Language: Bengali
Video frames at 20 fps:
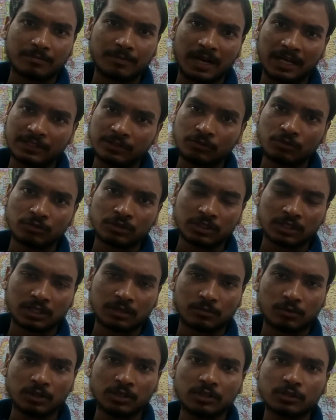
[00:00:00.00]
মাজিদ
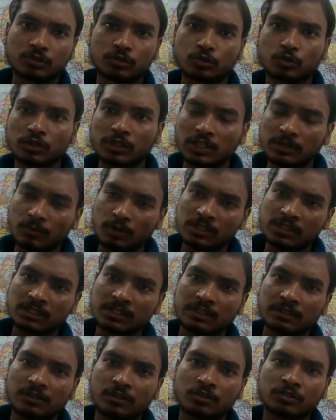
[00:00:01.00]
হুসেনের বই জ্যোতির্ময়
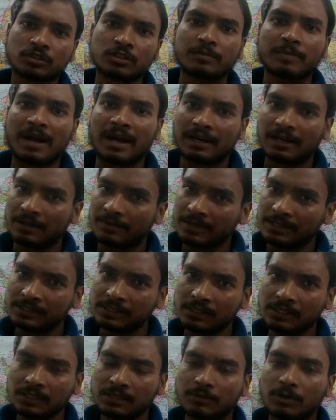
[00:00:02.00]
সেন হচ্ছে বাংলা
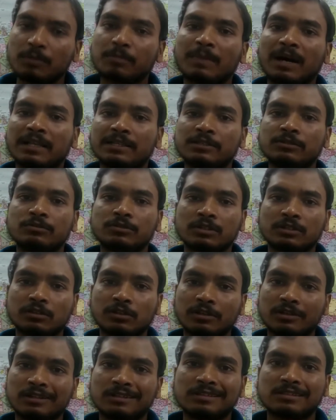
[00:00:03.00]
ভার্সান এবং মাজিদ
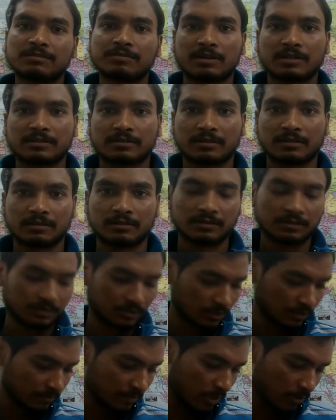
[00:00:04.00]
হুসেনটা ইংলিশ ভার্সান
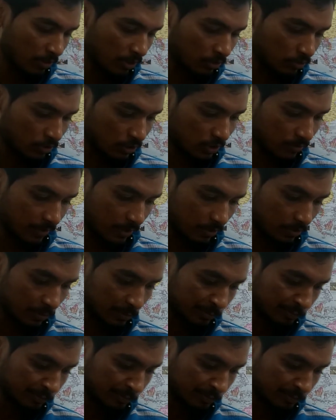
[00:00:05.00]
ব্যবহার করতে পারো